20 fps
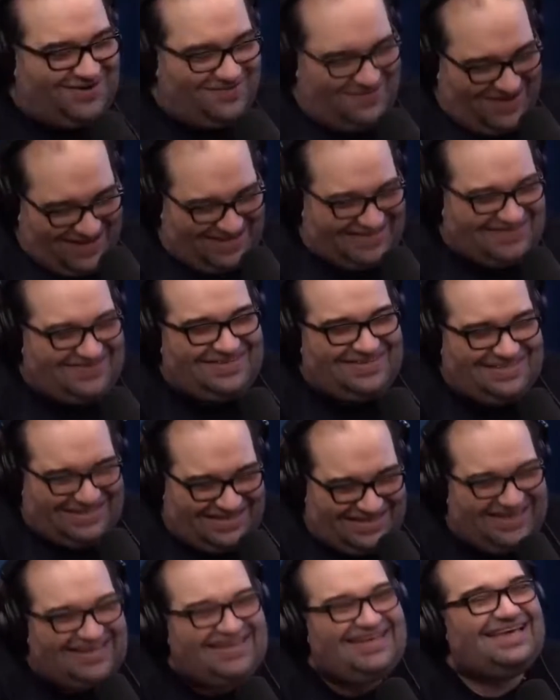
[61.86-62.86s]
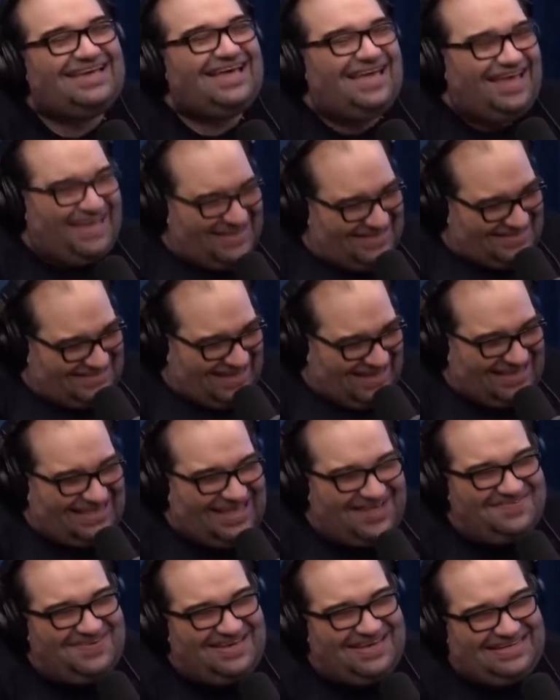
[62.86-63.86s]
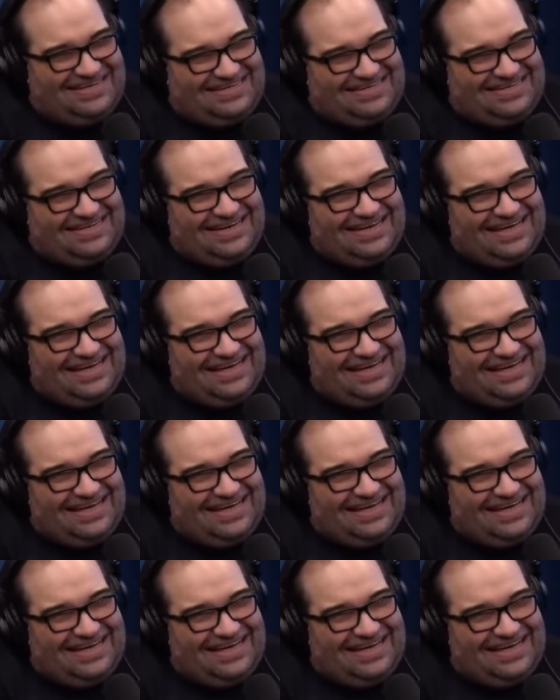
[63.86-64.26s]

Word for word: mesmo durante dia. Durante o dia todo. Exatamente.